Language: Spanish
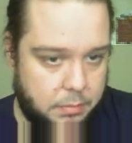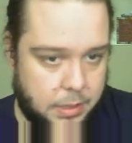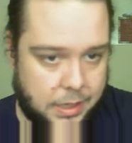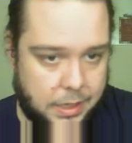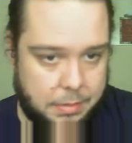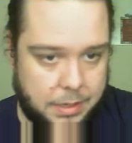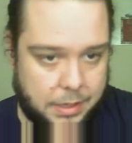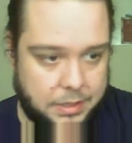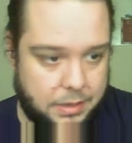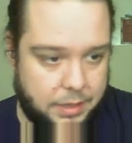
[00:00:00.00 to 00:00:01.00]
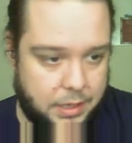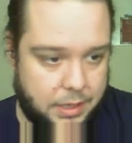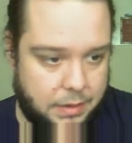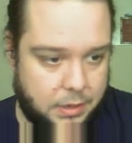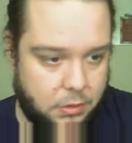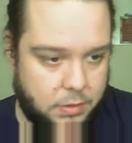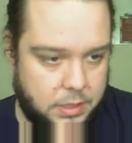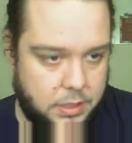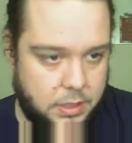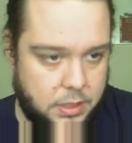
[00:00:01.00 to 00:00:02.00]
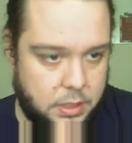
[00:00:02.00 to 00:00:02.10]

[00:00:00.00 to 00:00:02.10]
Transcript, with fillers: ¿Para qué? Para que se vea el de abajo, ¿lo veis?